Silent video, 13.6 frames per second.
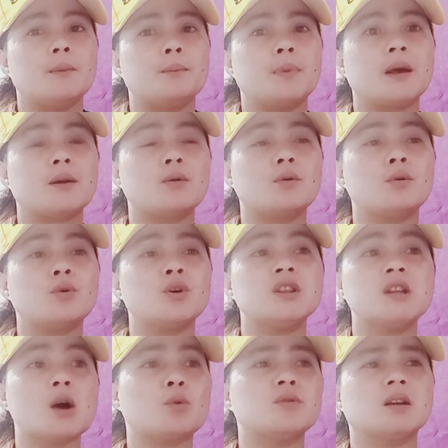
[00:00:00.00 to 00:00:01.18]
Pero
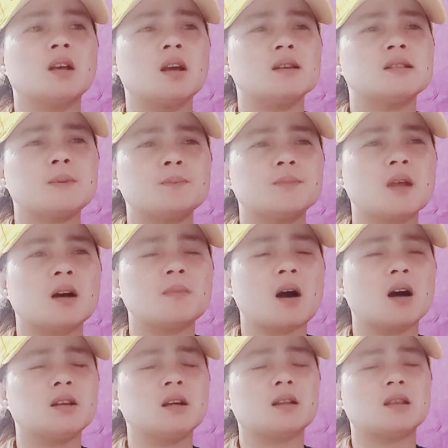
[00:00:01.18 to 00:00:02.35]
hindi ako nag-iisip ng mga
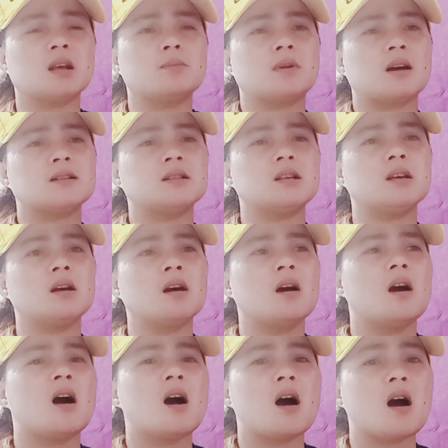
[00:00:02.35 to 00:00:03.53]
negative kasi
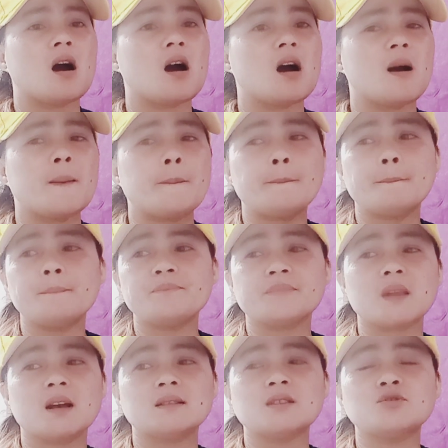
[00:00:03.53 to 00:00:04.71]
um,
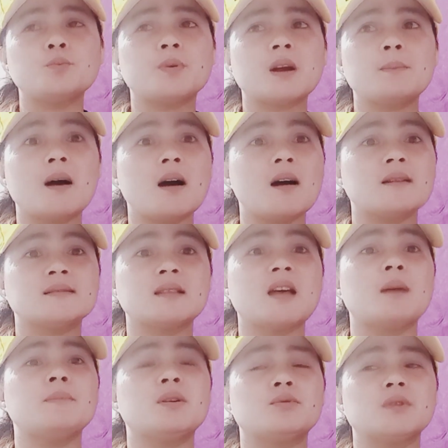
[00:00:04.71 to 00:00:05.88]
sa sobra ba sa
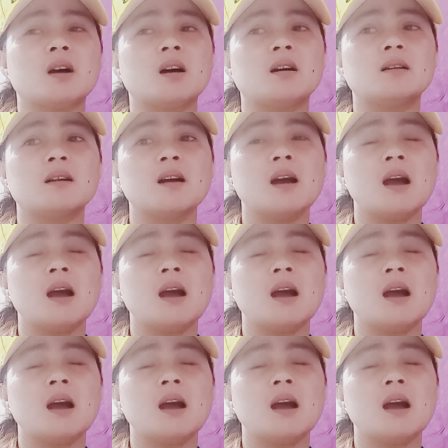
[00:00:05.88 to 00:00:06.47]
dami ko ng